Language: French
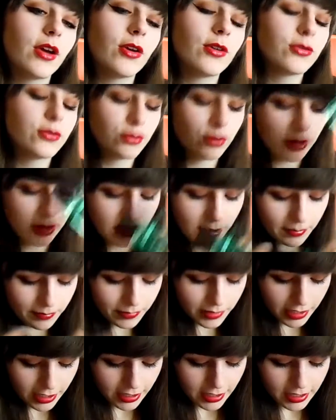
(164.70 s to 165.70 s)

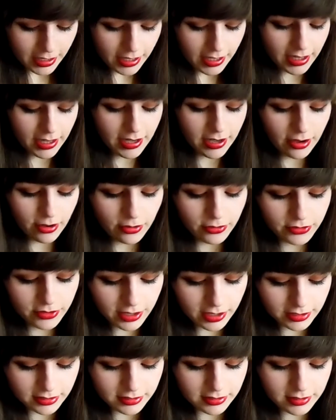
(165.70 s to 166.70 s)
Voilà. Et en
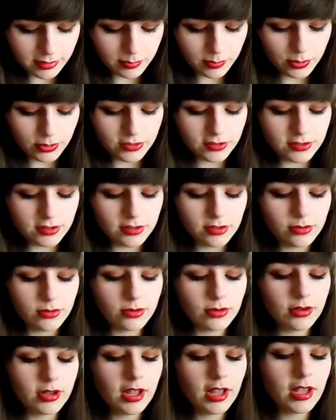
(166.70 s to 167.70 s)
dernier petit
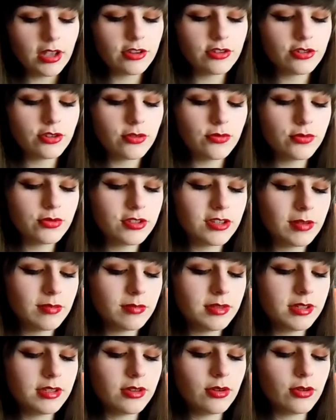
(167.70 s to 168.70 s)
lot, je vous ai
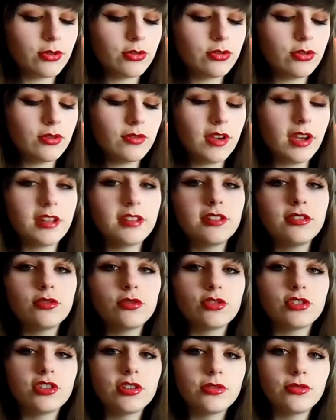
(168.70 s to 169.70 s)
mis euh, ce vernis
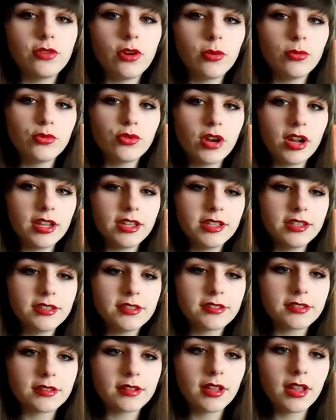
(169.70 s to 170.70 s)
de chez Formula
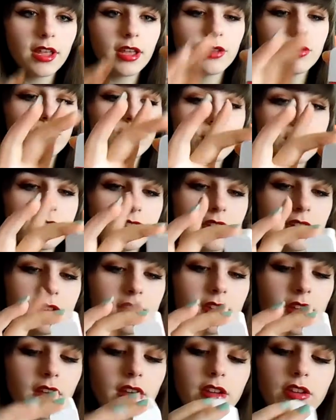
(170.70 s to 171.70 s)
X. Donc
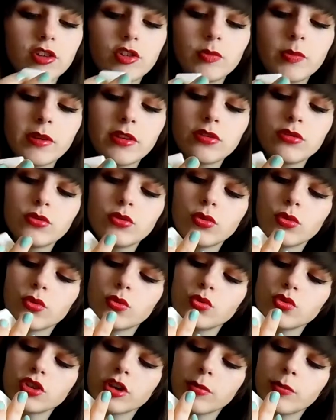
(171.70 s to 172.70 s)
c'est un espèce de
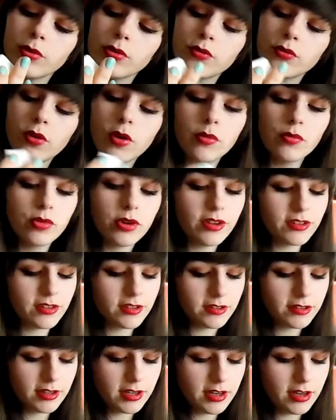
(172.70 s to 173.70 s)
rouge un peu framboise.
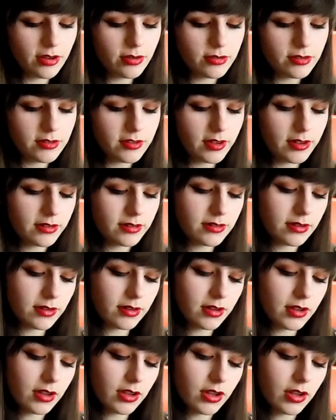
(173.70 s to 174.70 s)
Est-ce qu'il y a une teinte
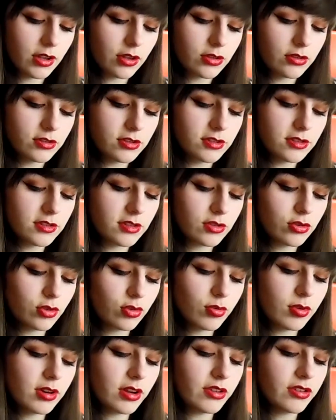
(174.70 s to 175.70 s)
Si c'est
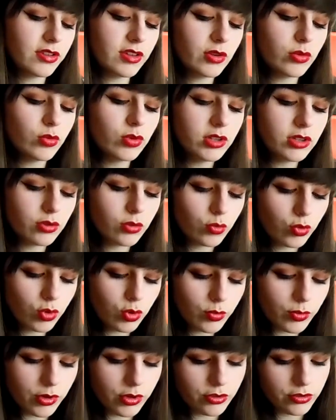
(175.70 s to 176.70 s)
celui-là, c'est Wing
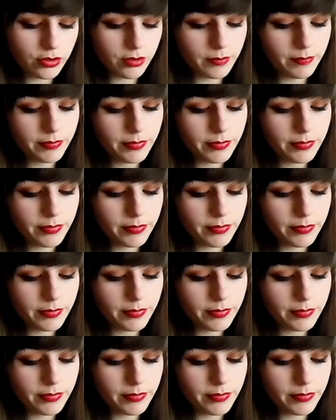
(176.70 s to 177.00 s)
Woman.